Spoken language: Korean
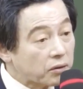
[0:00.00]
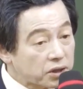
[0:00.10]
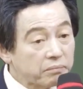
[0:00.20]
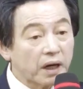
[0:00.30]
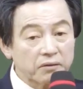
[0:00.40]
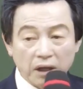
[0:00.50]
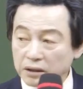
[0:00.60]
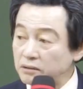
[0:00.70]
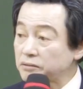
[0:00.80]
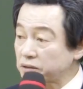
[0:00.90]
신발도
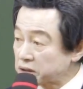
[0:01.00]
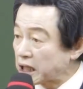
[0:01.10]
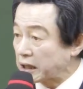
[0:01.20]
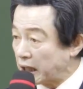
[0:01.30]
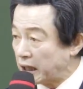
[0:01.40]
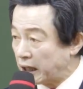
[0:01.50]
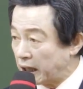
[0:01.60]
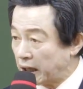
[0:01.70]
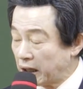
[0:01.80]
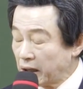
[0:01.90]
갖다 주고
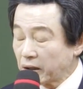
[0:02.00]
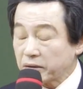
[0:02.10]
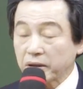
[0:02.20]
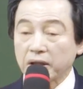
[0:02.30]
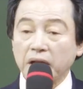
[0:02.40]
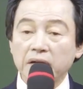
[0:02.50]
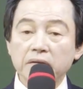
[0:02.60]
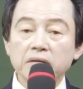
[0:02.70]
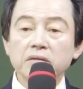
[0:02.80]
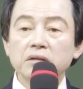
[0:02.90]
그러잖아. 그러니까
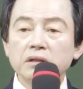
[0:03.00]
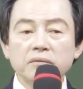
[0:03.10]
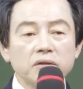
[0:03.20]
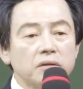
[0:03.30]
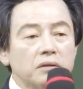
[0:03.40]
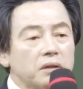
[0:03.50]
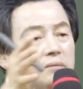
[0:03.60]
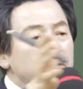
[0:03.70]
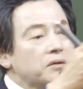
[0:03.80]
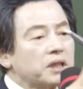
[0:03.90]
나는 너무너무
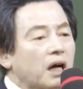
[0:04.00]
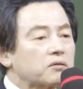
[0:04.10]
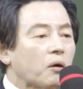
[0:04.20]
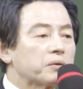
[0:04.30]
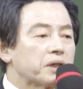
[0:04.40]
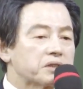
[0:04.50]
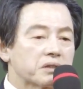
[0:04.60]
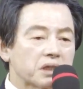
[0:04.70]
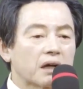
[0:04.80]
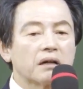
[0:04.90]
그냥
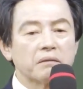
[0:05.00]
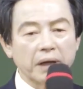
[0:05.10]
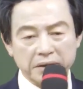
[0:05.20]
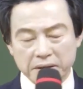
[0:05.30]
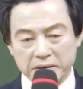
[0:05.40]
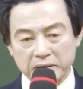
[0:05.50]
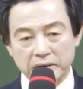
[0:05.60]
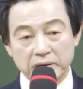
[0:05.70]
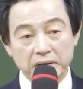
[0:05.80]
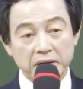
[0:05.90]
동네서 사랑을 받았어.
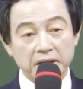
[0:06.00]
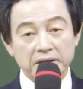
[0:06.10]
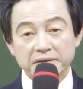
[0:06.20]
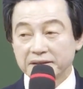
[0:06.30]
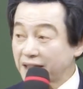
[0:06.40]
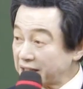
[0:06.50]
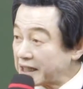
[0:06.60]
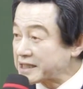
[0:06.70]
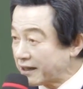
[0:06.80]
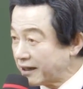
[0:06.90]

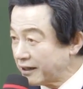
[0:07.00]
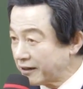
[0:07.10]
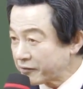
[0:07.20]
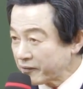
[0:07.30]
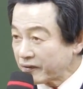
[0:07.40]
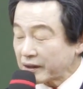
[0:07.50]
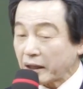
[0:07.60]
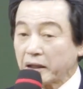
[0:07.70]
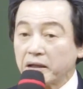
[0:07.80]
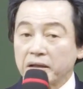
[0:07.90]
알겠죠?
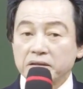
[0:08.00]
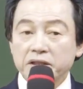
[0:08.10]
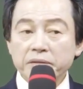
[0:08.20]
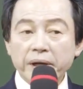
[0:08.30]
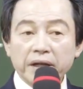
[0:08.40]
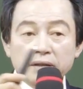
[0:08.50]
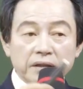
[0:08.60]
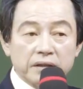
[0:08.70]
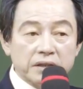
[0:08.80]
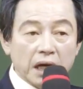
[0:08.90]

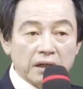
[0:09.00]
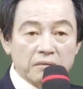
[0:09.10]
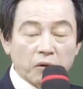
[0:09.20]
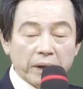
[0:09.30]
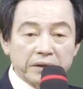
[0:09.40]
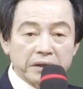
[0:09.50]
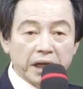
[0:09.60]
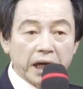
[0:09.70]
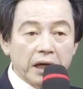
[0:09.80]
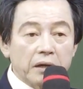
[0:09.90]
집에는 사랑을 못
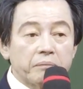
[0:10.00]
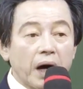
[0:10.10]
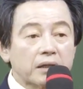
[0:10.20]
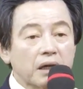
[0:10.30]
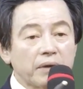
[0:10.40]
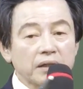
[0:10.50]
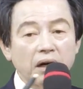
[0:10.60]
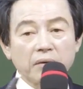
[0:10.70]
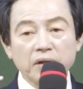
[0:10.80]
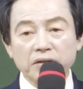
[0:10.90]
받는데 밖에만
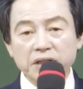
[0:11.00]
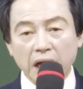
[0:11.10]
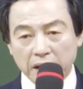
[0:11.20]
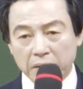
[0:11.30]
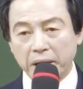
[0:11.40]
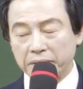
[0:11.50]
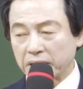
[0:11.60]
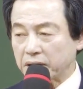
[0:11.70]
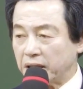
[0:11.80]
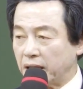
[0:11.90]
나오면 사랑을
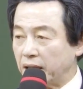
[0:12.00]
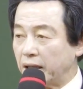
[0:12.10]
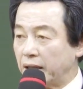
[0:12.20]
받는 거야.